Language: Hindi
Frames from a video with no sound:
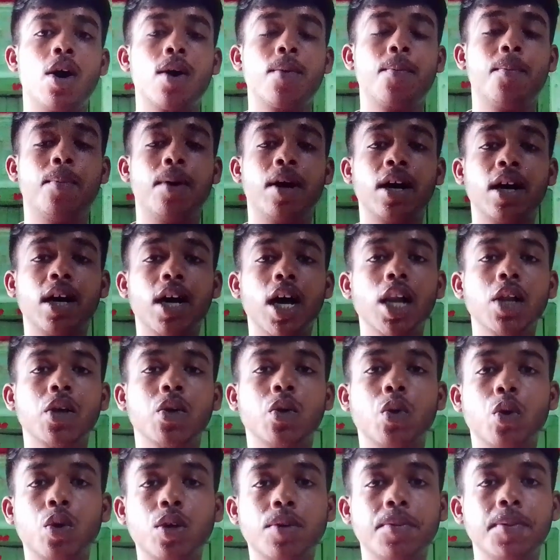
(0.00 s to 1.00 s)
और बंगाल
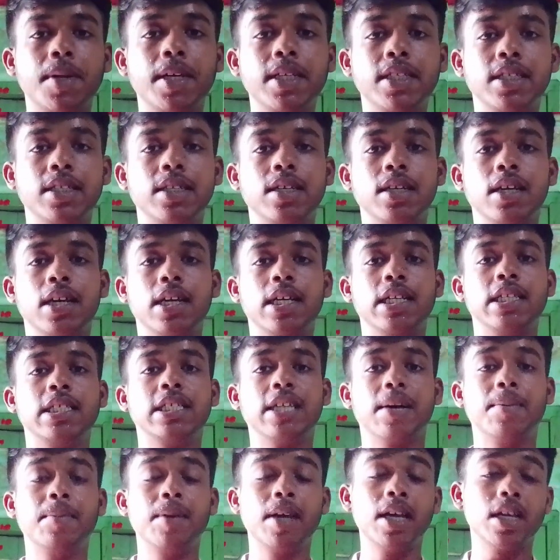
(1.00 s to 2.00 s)
कोट में
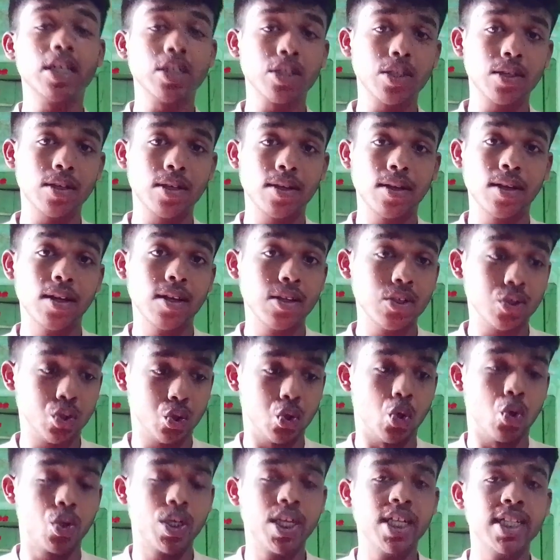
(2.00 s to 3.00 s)
जब ये
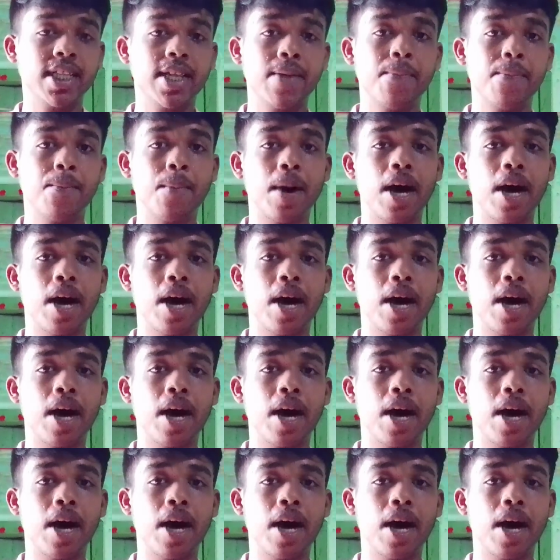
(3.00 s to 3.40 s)
छोटे थे